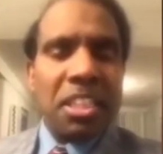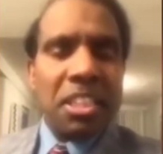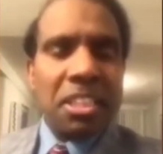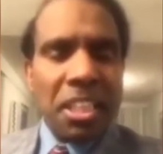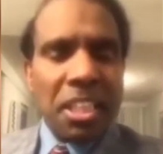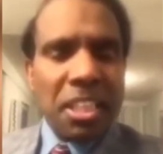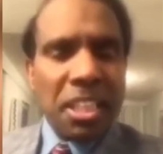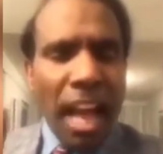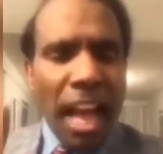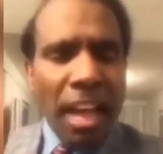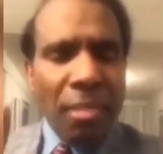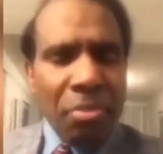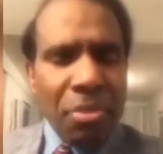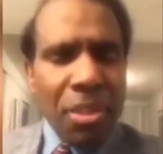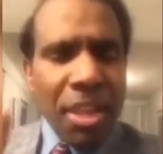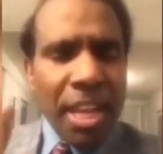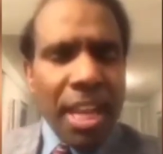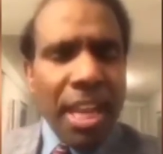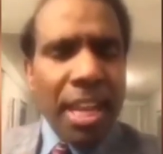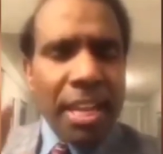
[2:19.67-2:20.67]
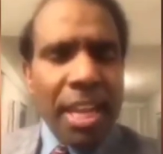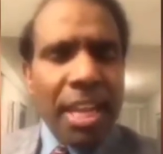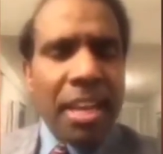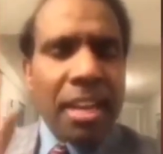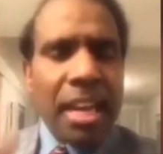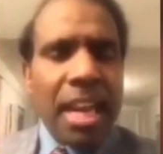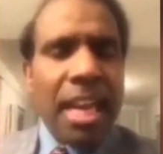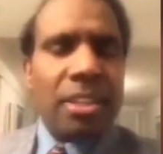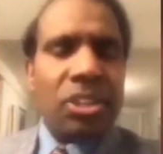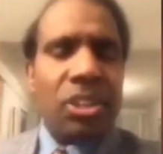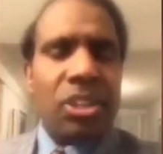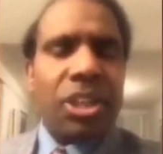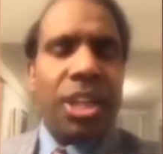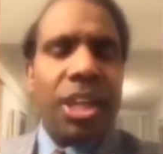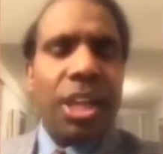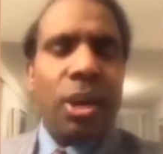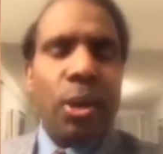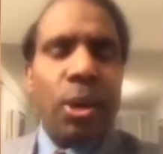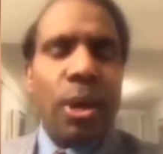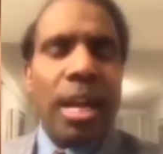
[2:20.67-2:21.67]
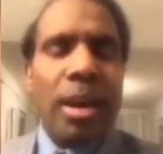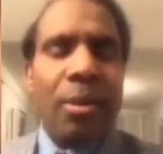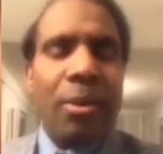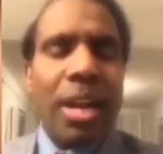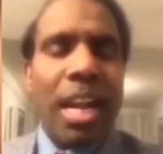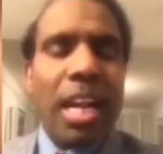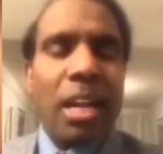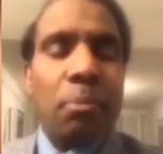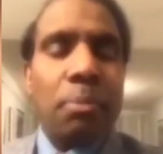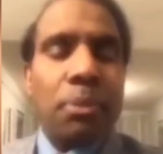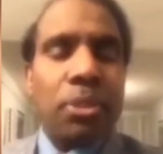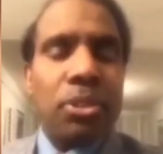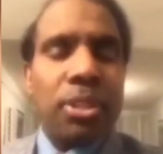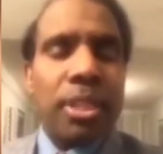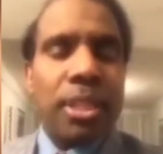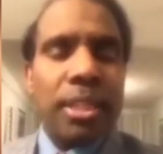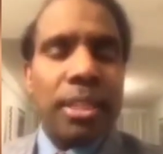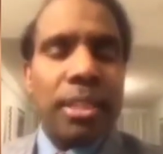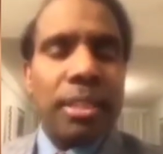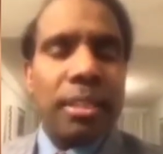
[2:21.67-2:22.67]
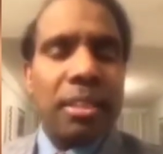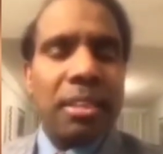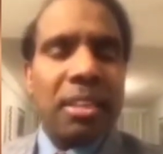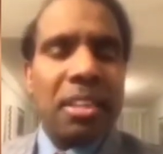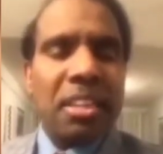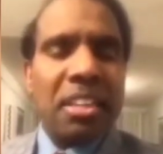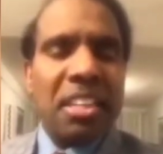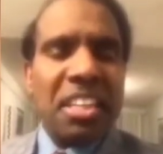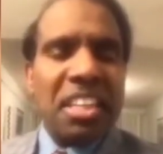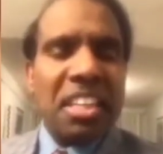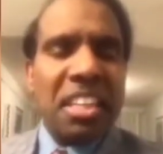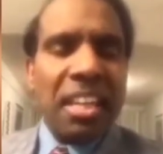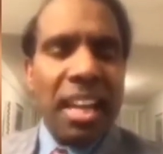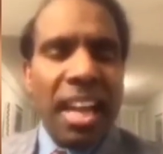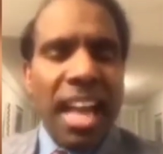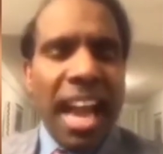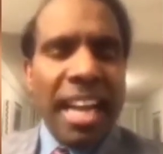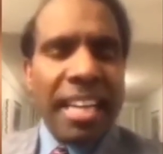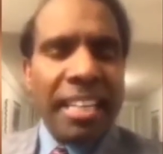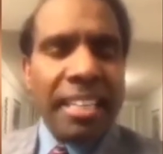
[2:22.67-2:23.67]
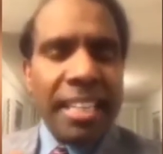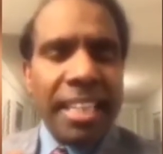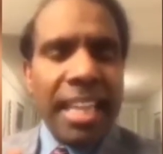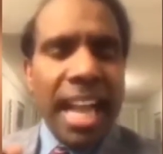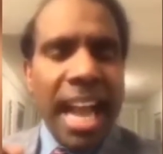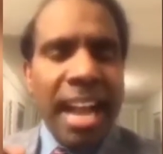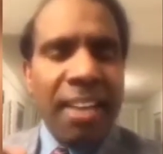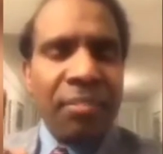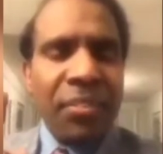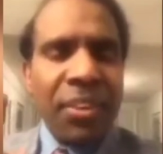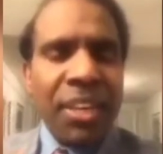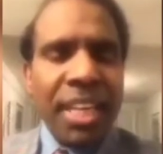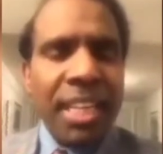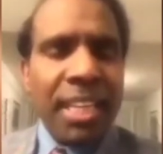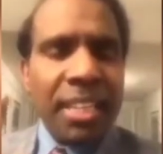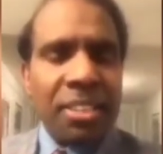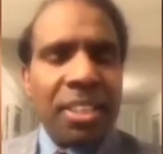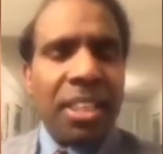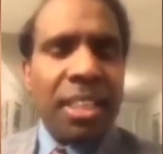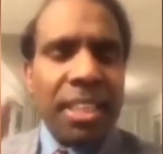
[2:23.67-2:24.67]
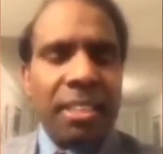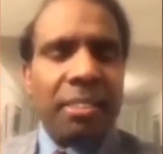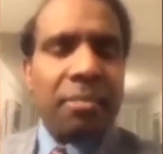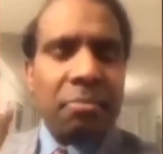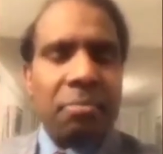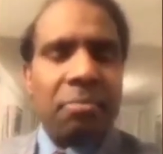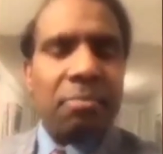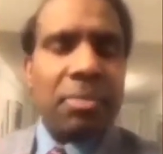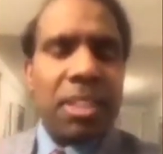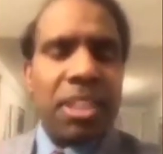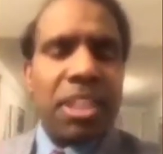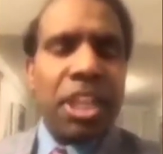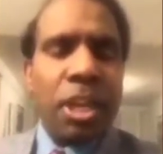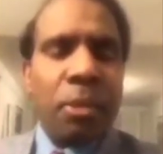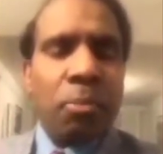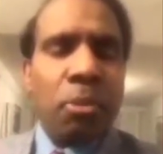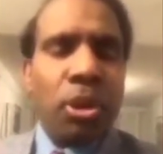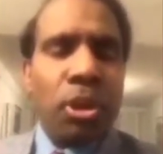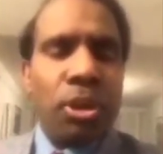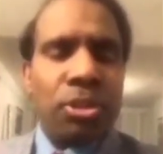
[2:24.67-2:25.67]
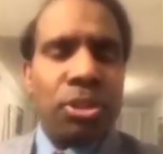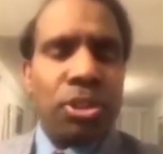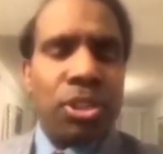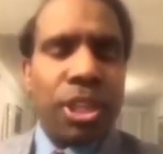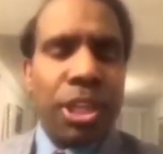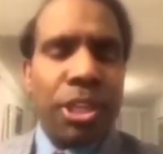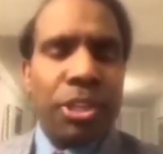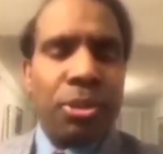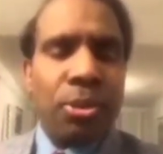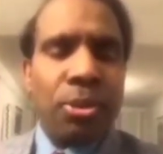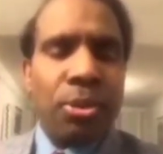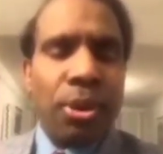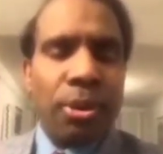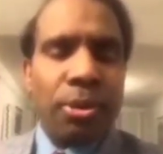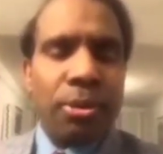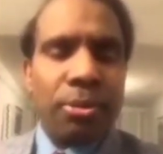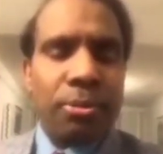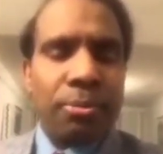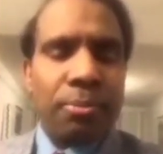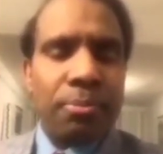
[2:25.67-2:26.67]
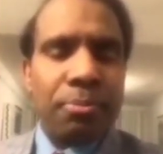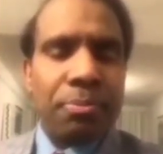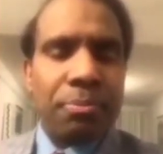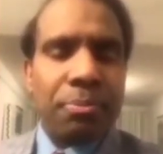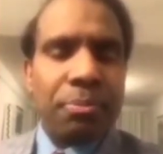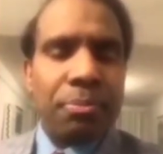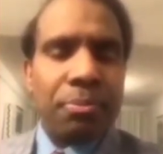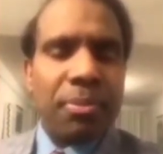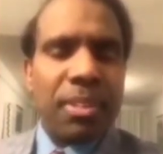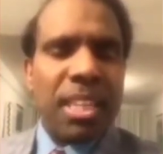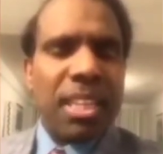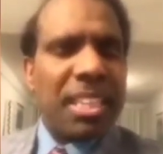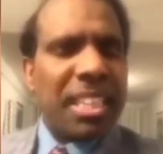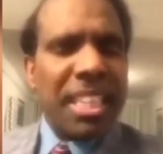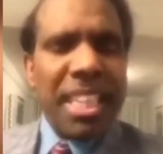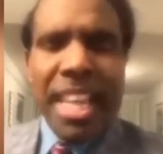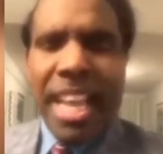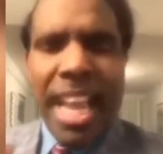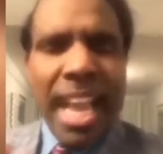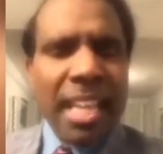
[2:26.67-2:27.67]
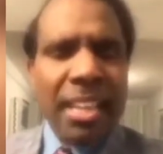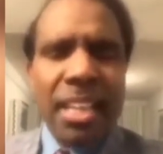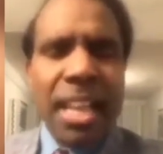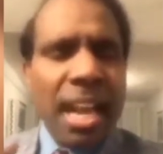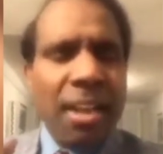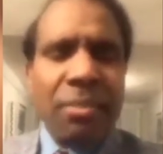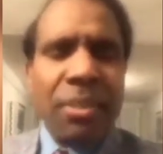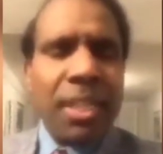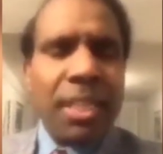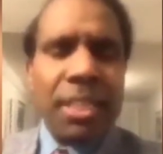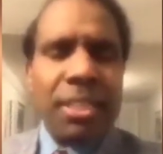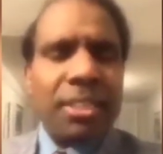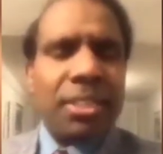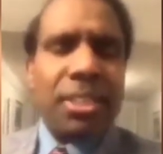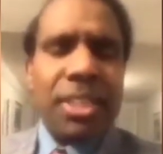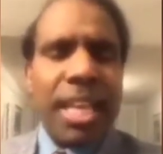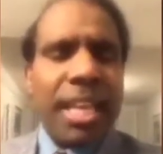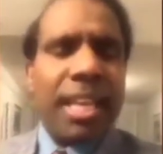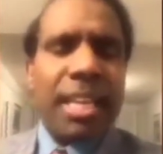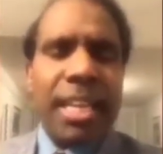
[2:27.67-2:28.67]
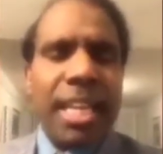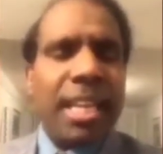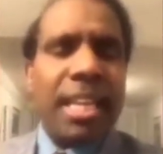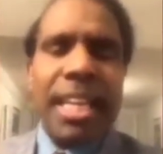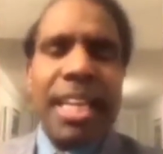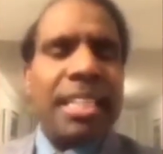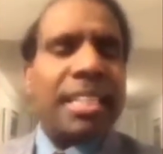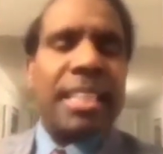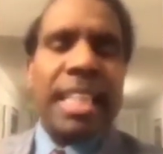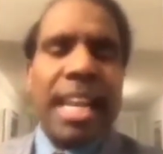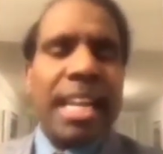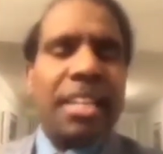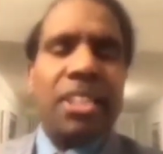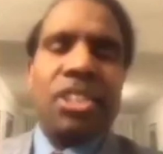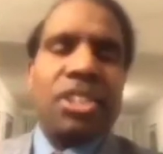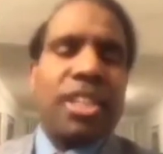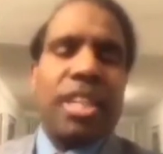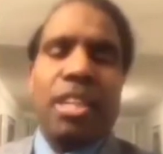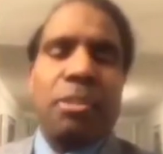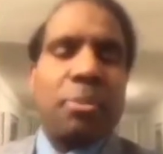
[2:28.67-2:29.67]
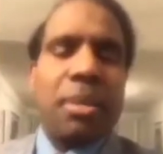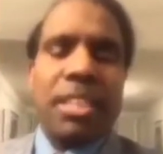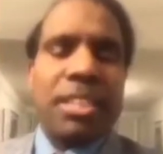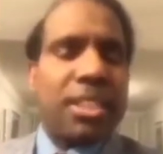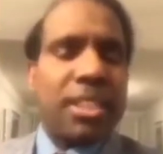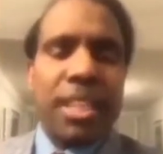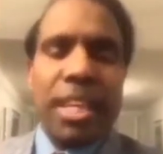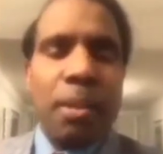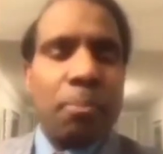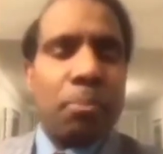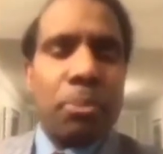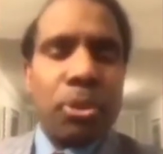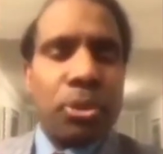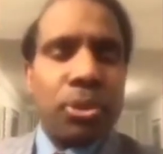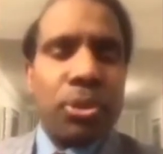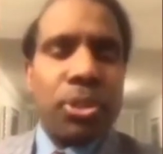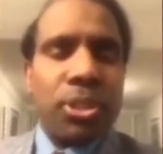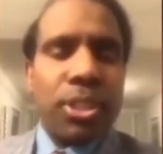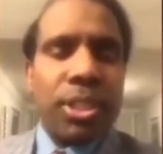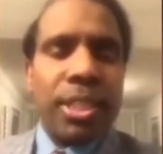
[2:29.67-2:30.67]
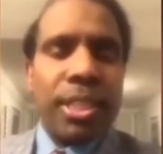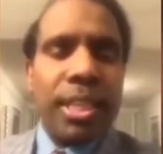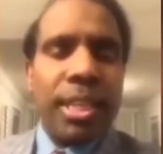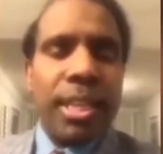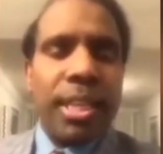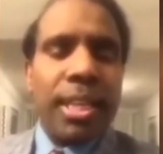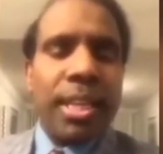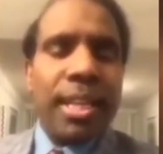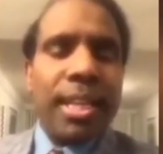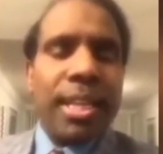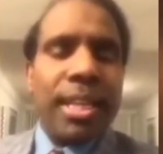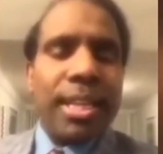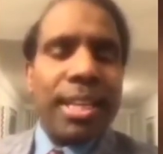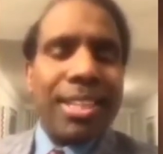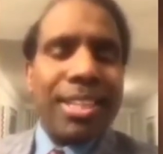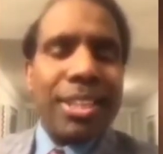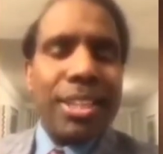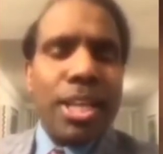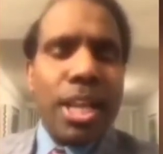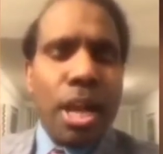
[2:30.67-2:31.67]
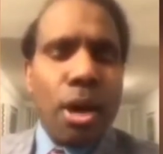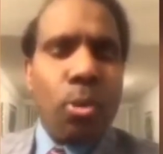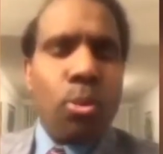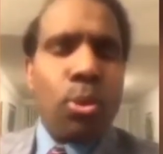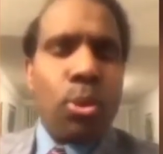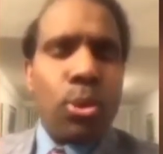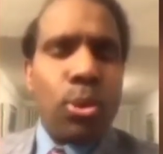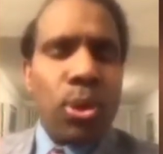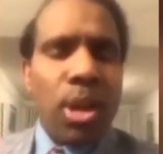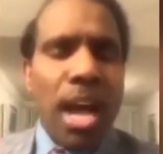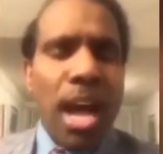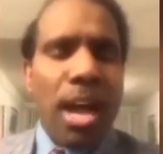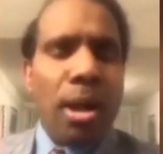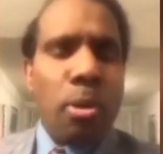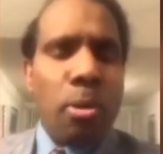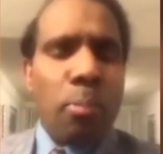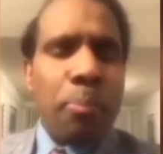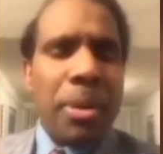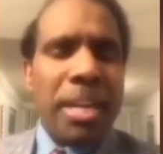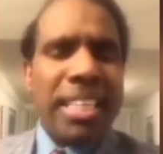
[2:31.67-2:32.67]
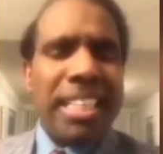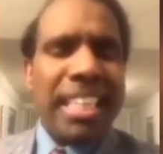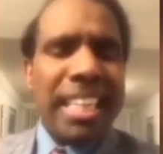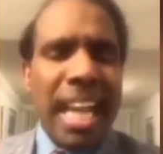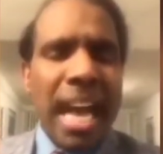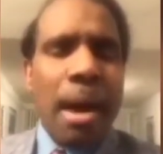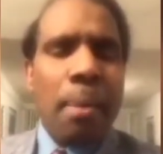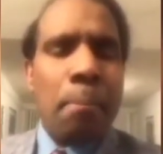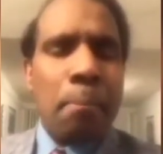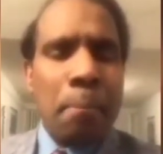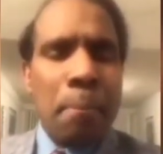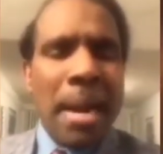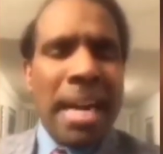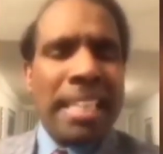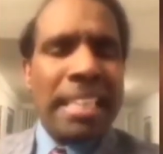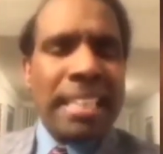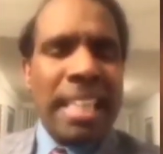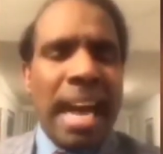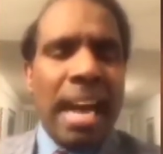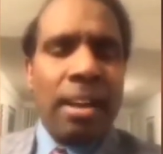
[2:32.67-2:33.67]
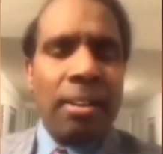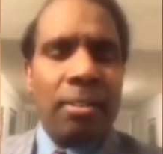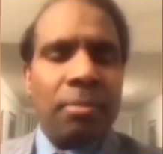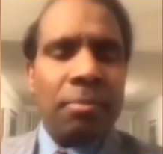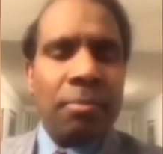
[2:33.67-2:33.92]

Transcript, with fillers: నిజంగా అందుకే నేను రాజకీయాల్లో రావాలనిపిస్తుంది ఇలాంటి అవినీతిని నిర్మూలన చేయడం కొరకు ఏది అవినీతి జరిగినా నేను సహించలేను మరి చిన్నప్పటి నుంచి దేవుడు నాకు పెట్టిన మంట